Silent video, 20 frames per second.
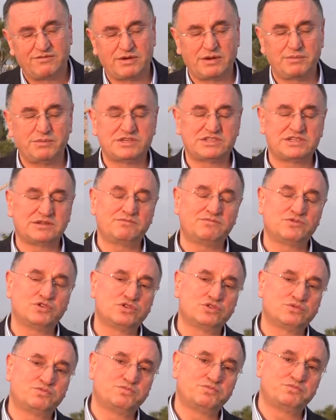Ve bizim
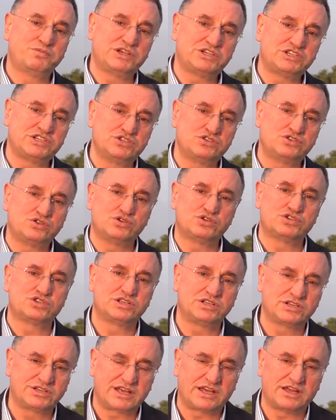5.
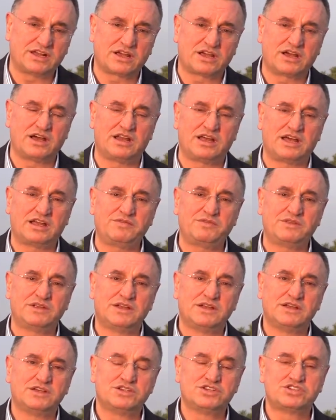yüzyıldan kalan
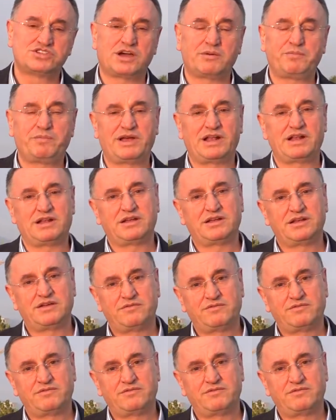şapel